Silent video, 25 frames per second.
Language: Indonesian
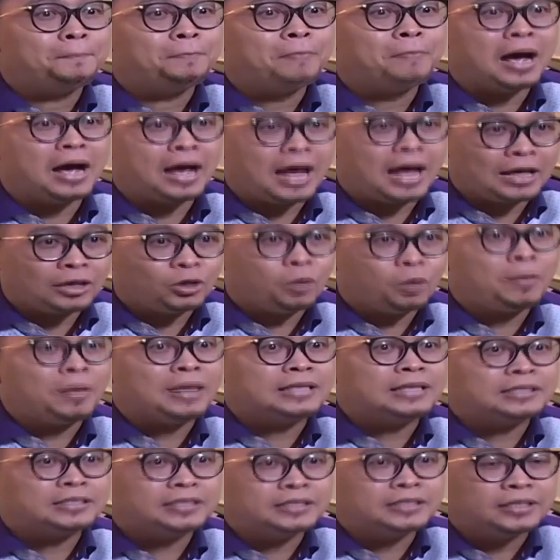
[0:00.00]
bak atau
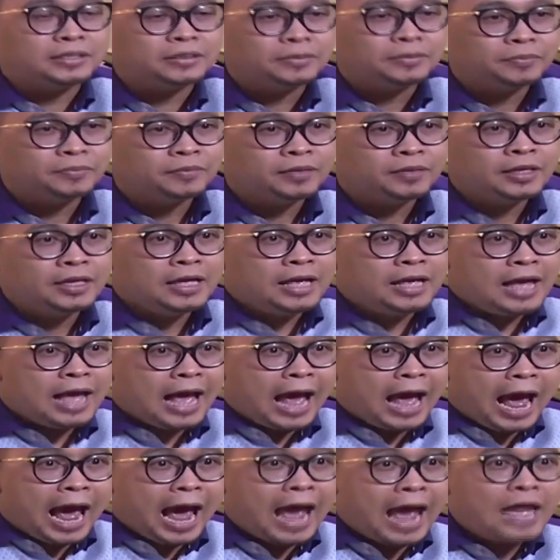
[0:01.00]
panci.
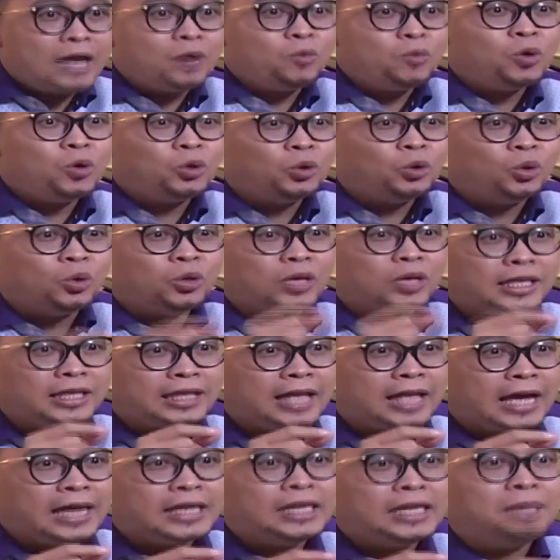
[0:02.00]
Air wudhu
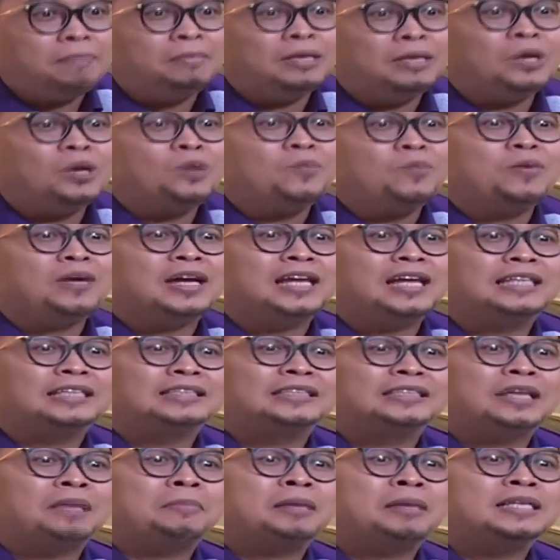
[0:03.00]
kita diminumkan
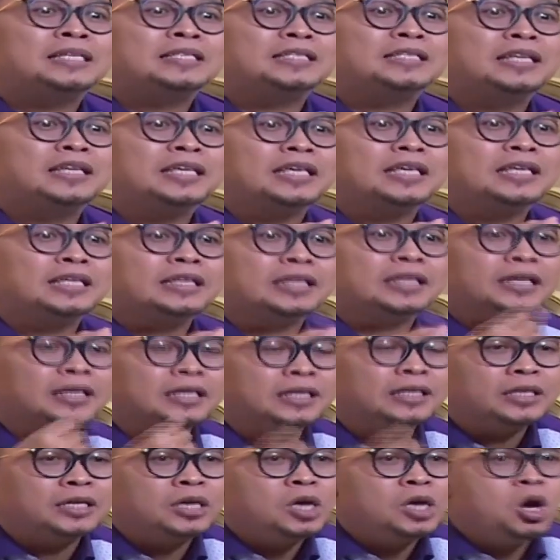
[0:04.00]
sama istri kita.
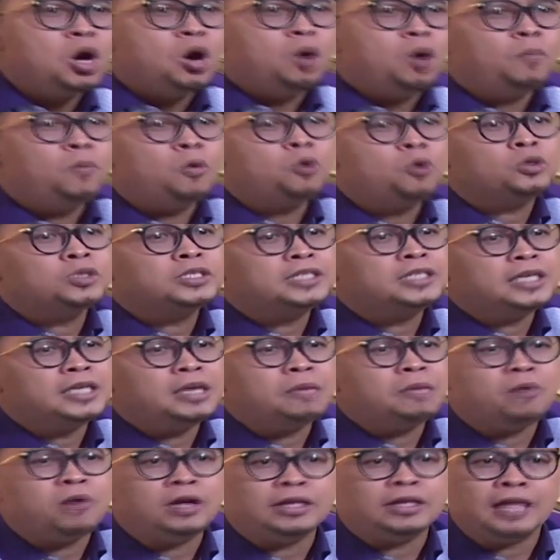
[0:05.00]

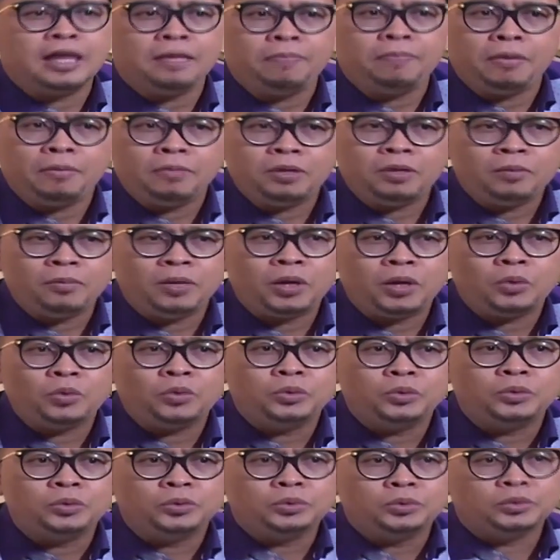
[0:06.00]
Fungsinya buat apa minum air
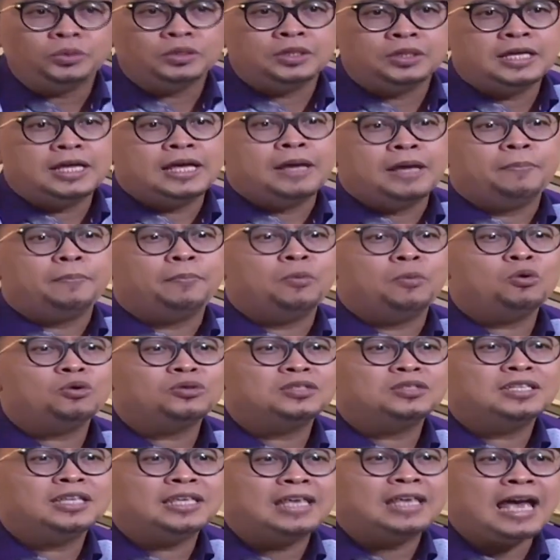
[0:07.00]
wudhu?
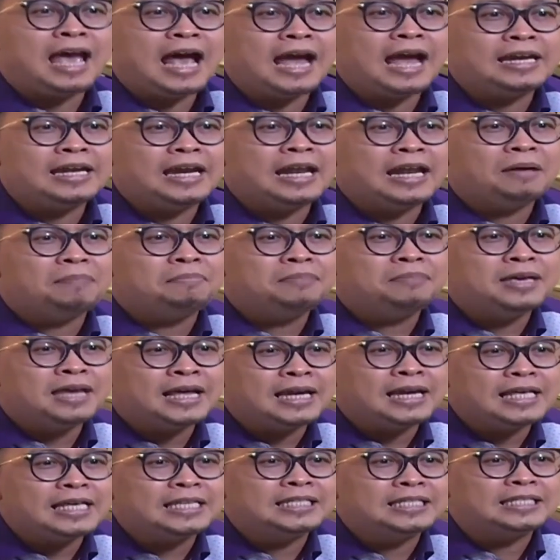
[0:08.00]
fungsinya adalah
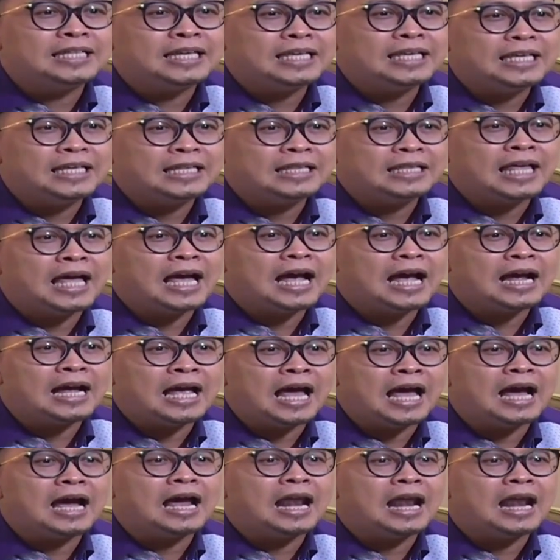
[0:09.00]
biar istri kita nggak